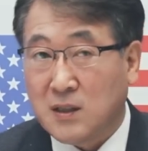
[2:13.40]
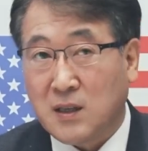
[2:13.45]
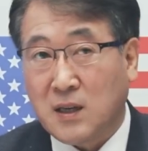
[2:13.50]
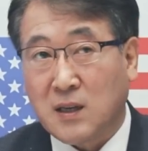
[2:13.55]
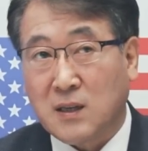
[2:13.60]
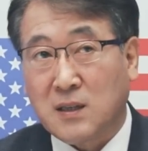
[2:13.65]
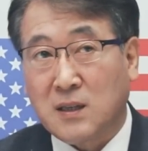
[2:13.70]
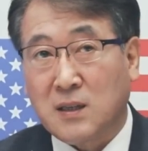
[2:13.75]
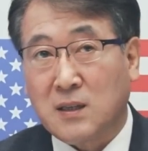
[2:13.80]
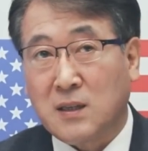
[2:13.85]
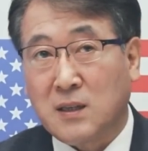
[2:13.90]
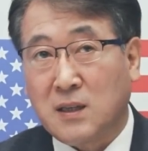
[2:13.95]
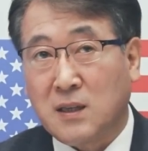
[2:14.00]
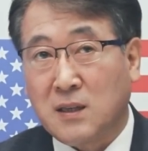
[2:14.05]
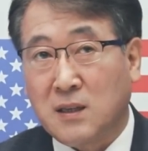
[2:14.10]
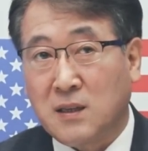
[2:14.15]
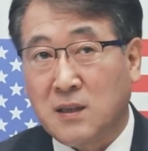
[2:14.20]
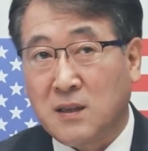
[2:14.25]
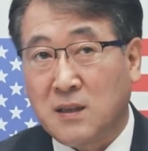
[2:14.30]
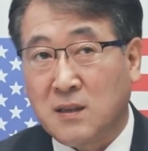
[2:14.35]

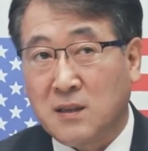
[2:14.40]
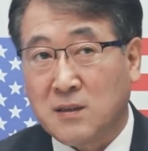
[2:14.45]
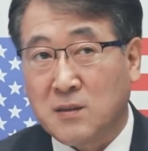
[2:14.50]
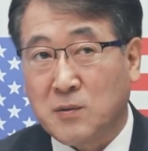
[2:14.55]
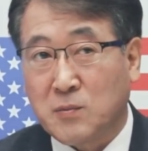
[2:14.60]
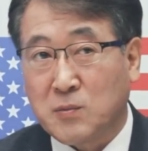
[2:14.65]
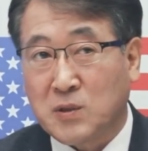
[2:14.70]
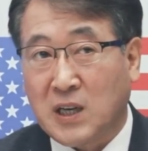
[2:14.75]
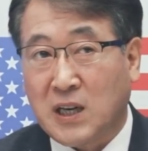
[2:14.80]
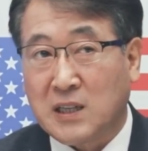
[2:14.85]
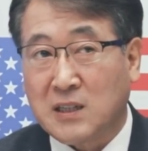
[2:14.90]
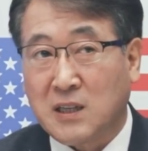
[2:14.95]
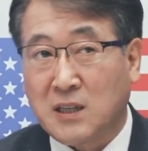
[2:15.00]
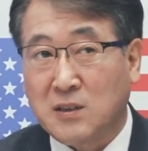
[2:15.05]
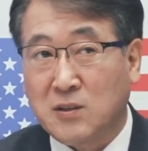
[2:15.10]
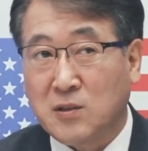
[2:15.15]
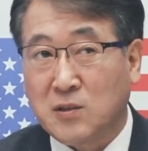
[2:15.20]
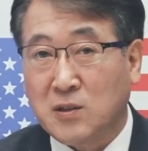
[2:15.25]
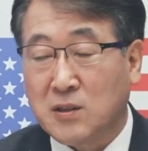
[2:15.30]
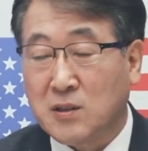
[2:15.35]
약간의 좀
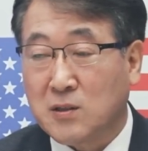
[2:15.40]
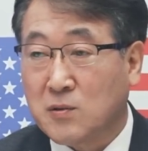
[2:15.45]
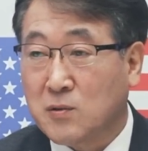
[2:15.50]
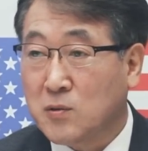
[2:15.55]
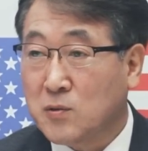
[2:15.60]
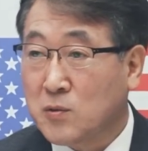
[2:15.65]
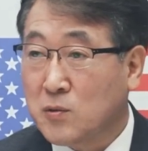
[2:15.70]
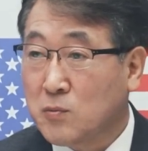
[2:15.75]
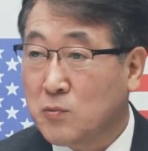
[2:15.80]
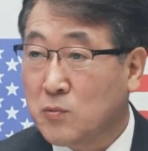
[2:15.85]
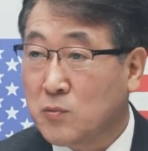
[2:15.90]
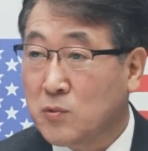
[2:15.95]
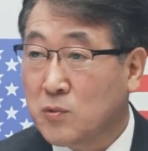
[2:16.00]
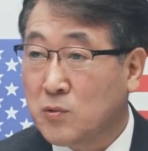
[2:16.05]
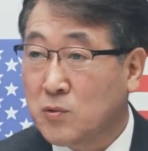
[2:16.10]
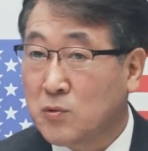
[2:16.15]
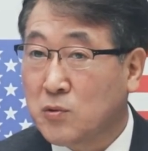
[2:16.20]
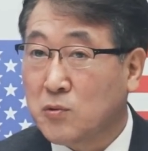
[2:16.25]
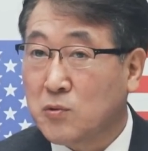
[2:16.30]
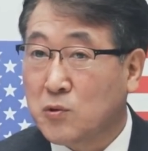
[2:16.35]
자산력이 있고 좀
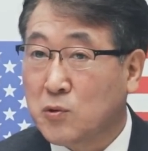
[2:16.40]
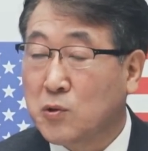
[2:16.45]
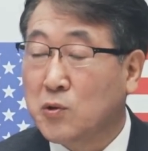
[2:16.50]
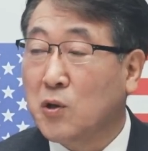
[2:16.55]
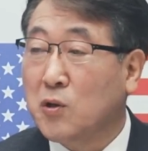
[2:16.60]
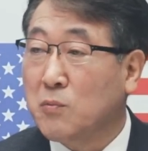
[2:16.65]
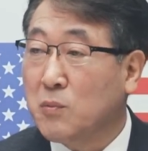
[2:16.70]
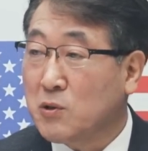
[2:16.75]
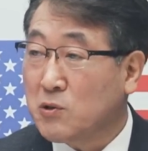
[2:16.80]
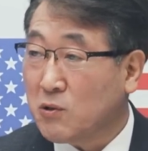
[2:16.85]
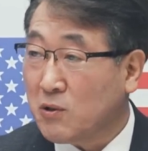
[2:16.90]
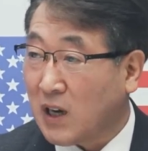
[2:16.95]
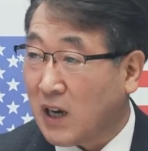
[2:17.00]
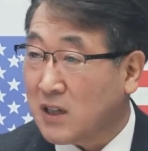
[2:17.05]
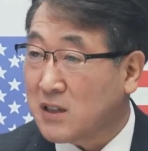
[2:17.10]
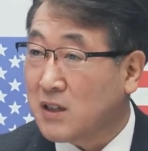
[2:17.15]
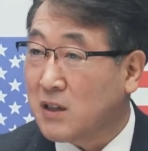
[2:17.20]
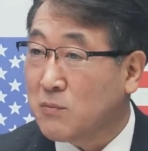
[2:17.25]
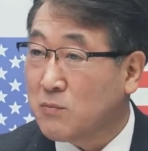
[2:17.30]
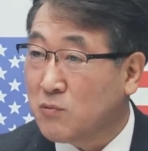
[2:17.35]
추, 추격 매수
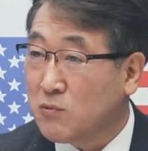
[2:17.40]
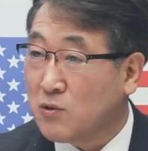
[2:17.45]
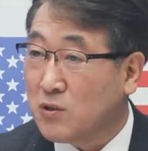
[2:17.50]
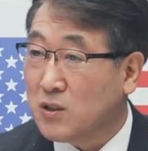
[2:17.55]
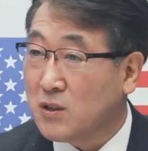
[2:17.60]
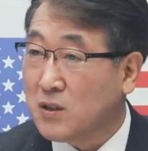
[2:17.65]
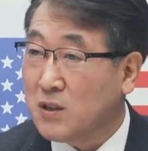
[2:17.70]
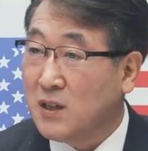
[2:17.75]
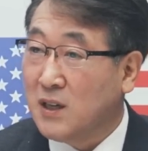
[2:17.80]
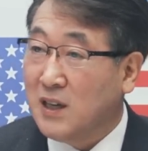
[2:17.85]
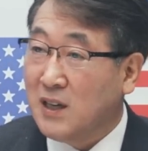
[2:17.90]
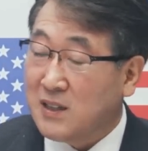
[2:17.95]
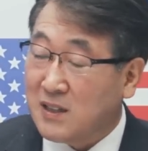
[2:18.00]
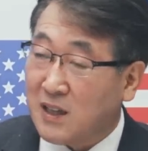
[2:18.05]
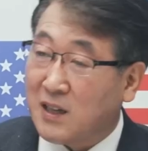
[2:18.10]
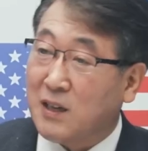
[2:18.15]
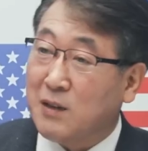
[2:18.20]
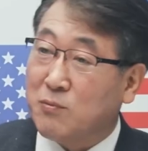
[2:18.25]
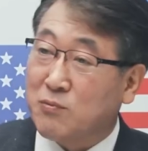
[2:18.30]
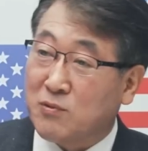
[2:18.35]
가능한 분들이
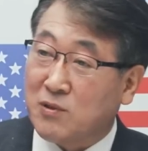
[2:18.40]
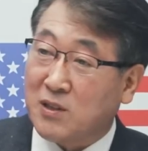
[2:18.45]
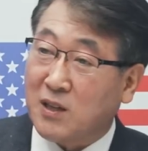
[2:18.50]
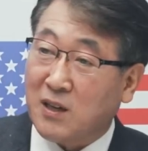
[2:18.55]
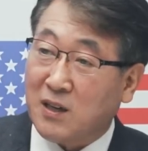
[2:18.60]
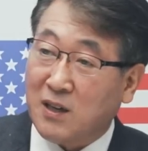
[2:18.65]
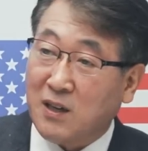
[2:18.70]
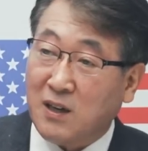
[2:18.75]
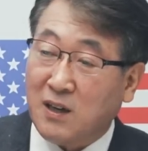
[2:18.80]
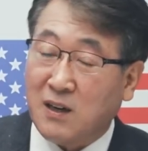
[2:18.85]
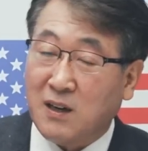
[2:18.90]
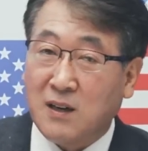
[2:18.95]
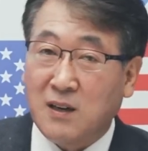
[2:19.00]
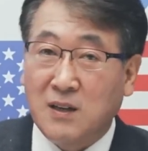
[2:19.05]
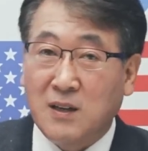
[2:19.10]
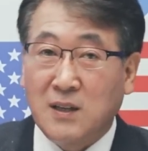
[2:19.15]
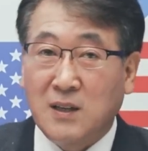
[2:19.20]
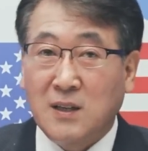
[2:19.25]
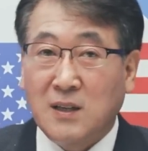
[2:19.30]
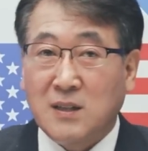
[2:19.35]
따라 붙다가
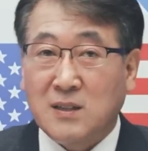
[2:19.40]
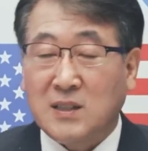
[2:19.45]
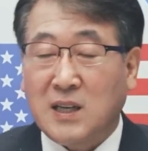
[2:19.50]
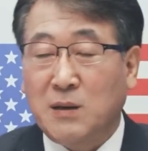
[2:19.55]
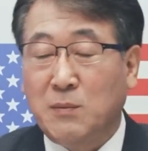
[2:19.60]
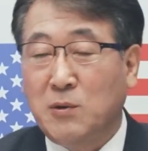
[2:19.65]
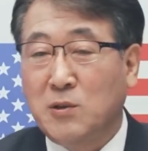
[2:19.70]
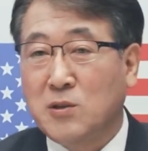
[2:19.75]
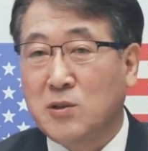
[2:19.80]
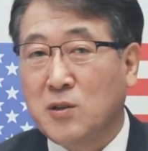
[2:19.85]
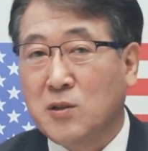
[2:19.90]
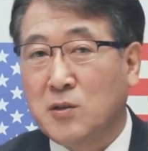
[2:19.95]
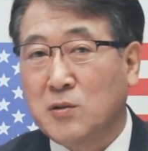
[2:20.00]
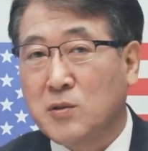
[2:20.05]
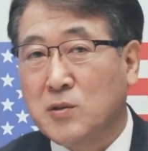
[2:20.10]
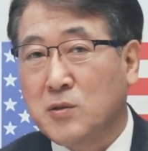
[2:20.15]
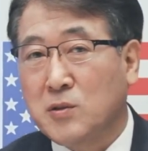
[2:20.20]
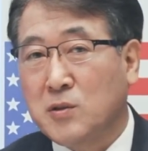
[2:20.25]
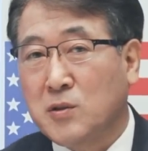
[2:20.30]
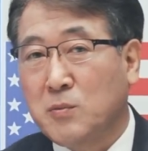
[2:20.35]
3월
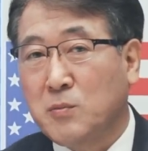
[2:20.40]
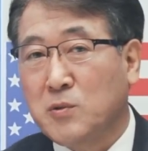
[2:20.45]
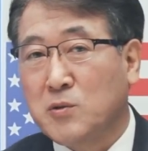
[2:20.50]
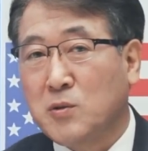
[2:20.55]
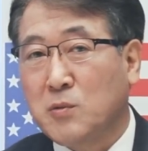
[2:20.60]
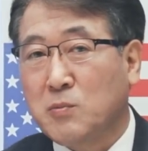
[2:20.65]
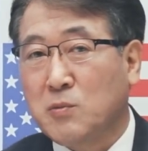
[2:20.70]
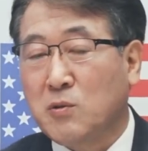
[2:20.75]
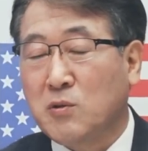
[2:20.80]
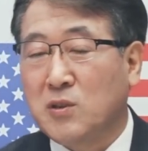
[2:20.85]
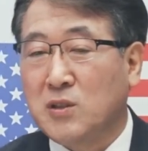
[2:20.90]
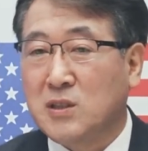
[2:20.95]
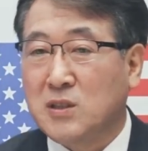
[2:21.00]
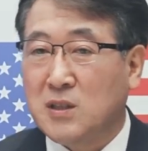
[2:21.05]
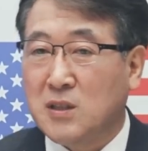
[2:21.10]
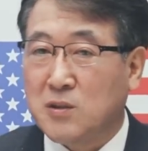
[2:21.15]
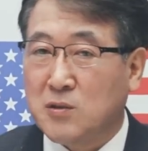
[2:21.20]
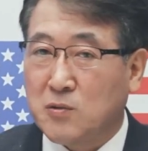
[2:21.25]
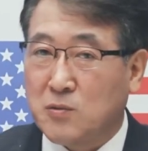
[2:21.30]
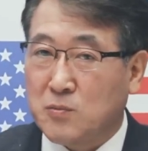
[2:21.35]
들어서면서부터는
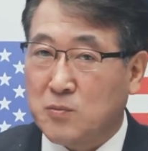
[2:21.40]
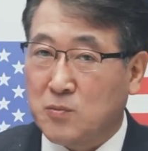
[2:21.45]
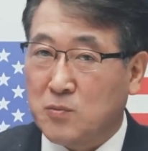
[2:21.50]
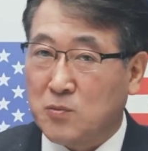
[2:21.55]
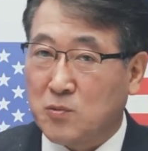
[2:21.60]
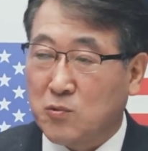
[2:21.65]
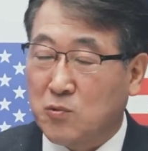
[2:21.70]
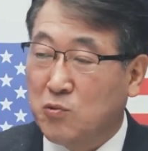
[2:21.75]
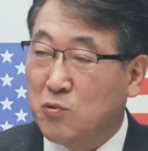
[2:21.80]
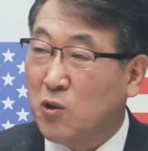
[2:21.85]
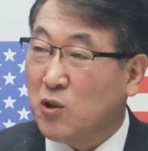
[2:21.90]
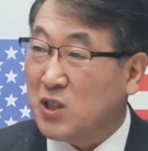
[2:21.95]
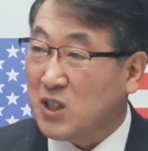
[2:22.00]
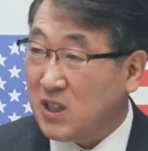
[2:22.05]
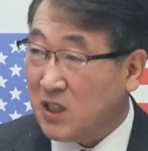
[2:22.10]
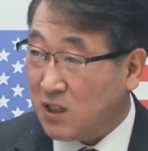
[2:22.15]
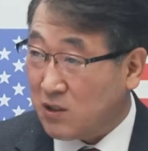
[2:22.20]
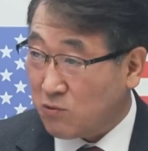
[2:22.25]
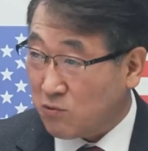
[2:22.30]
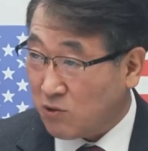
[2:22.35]
이제 좀 9억
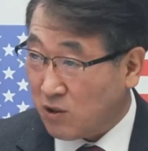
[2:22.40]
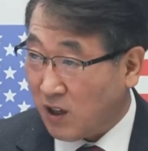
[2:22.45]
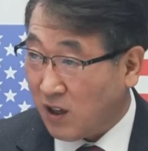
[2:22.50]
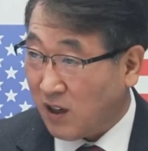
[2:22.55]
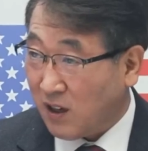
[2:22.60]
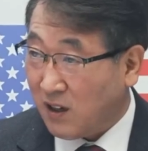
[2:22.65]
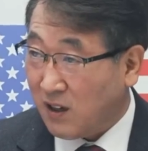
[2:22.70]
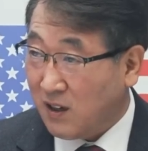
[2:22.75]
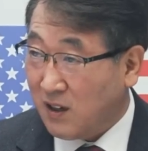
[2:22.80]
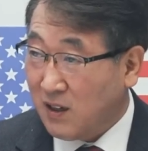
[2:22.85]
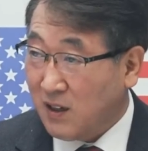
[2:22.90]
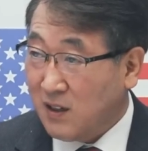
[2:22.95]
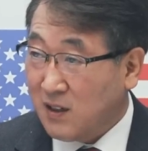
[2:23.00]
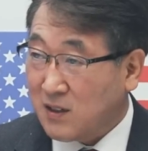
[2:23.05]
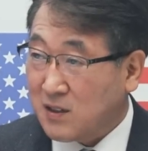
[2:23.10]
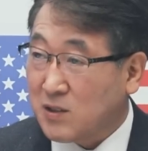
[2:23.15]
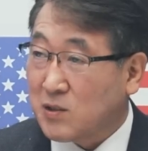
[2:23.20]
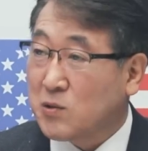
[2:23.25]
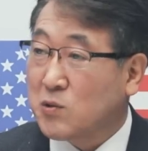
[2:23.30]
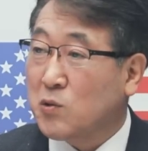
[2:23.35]
이하 주택 음.
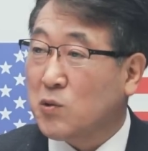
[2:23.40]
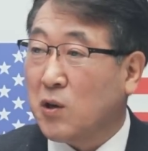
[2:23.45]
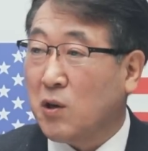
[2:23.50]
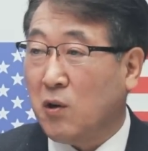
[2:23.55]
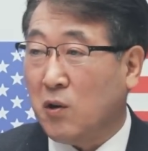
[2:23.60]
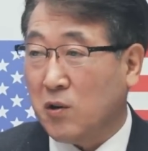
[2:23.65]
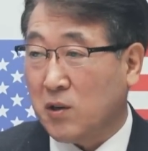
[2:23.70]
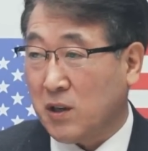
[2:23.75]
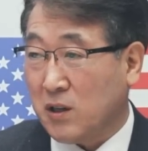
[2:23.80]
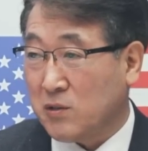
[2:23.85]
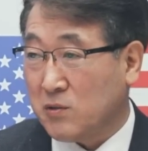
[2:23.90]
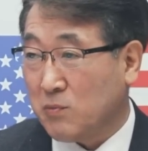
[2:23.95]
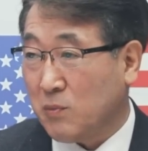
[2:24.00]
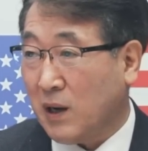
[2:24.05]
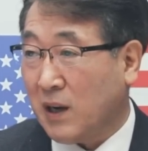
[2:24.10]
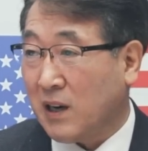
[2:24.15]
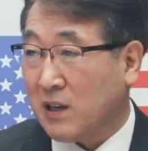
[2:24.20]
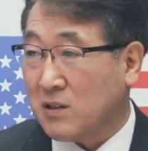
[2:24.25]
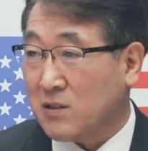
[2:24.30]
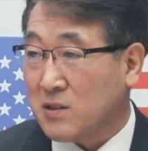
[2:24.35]
그쪽에 거래가 좀
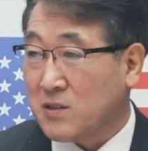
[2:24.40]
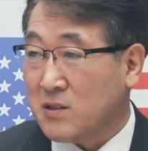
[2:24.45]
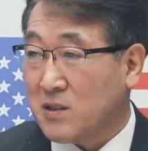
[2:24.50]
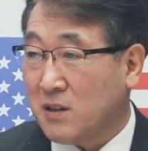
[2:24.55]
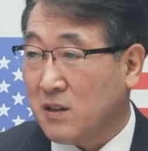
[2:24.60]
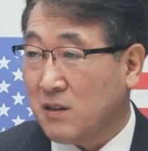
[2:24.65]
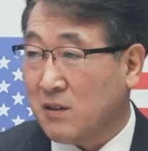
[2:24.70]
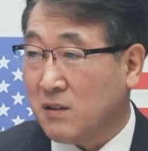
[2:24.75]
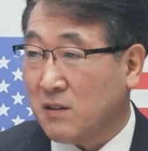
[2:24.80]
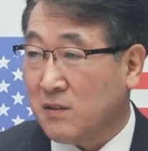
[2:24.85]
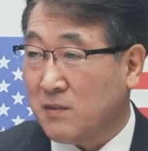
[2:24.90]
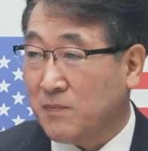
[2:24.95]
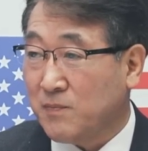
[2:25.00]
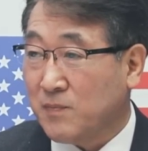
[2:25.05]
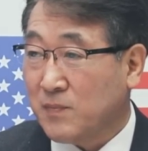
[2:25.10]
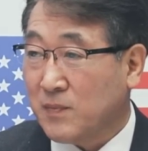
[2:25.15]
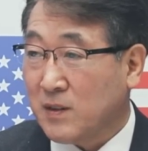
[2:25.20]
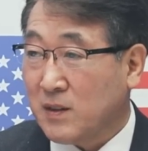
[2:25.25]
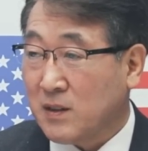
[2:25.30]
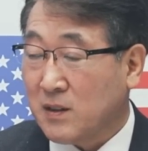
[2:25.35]
많아졌어요.
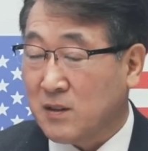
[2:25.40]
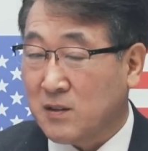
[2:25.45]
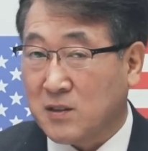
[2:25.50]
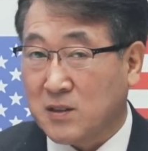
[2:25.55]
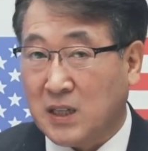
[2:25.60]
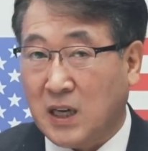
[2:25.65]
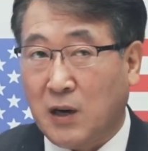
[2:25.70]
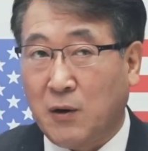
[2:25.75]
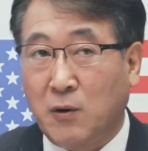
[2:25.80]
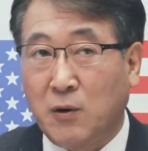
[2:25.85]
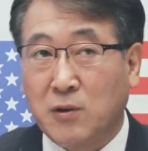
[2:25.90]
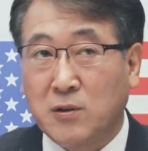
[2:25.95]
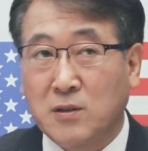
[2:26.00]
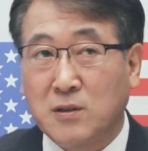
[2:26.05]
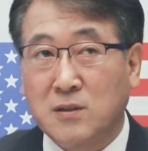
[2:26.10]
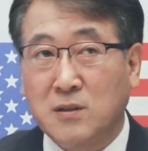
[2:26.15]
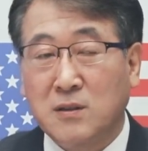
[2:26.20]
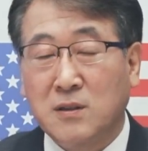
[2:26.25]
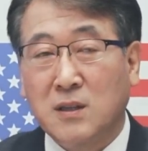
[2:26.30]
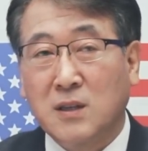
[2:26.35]
아. 그래서
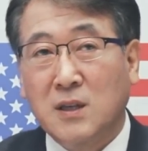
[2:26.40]
4월은